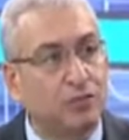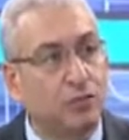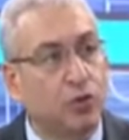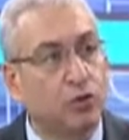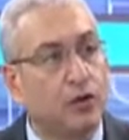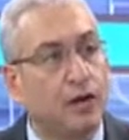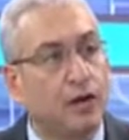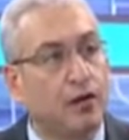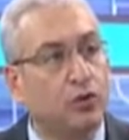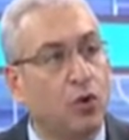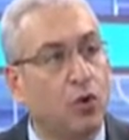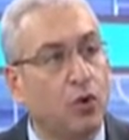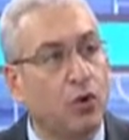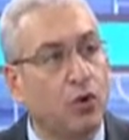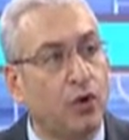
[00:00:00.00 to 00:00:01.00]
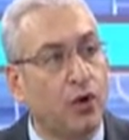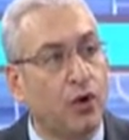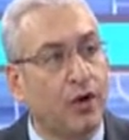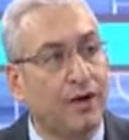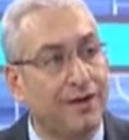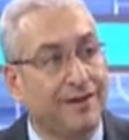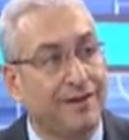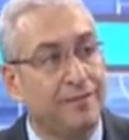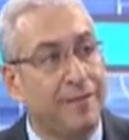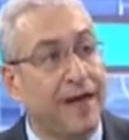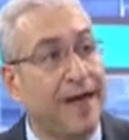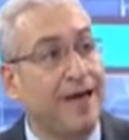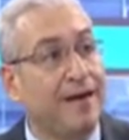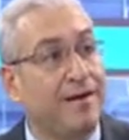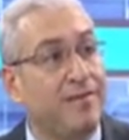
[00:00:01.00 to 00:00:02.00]
modlara doğru gitme
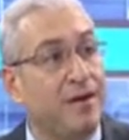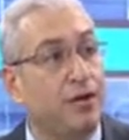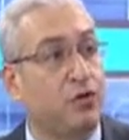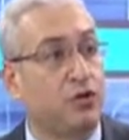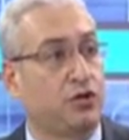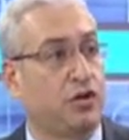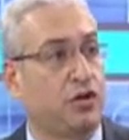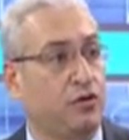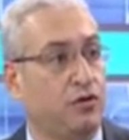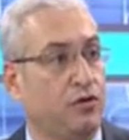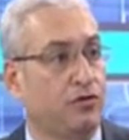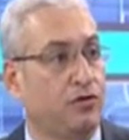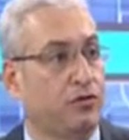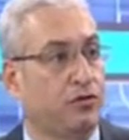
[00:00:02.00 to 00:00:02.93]
eğilimini gösteriyoruz. Tamam,